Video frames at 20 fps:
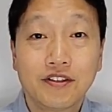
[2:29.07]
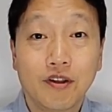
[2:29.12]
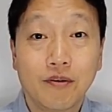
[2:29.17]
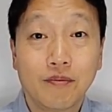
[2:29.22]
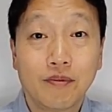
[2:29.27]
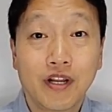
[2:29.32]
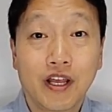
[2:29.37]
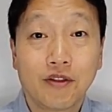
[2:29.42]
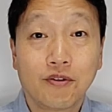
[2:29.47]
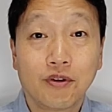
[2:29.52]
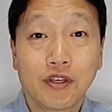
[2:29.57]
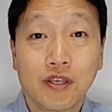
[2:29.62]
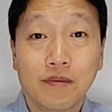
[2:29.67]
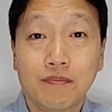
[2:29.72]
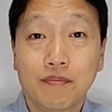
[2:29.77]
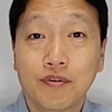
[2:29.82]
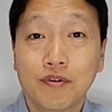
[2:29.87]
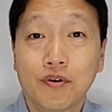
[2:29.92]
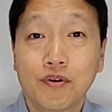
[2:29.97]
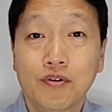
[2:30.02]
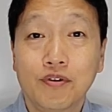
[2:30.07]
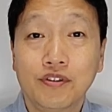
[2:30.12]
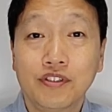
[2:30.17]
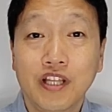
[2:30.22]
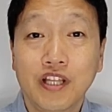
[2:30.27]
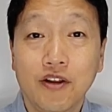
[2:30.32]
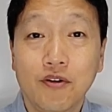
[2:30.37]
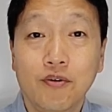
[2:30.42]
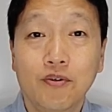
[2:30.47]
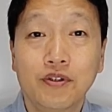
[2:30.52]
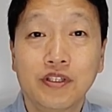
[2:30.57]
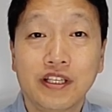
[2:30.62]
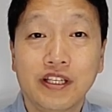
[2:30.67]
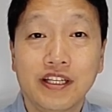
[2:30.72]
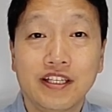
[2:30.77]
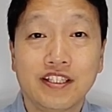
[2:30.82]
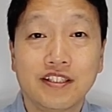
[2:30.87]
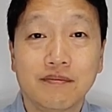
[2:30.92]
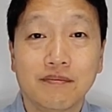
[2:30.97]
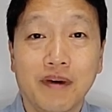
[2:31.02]
너무나도 기쁘고 은혜로운
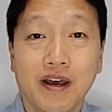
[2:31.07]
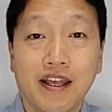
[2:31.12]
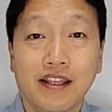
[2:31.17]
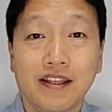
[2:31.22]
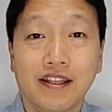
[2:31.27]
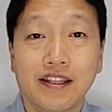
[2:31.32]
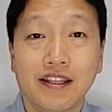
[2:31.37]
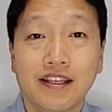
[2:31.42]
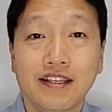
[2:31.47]
일이지만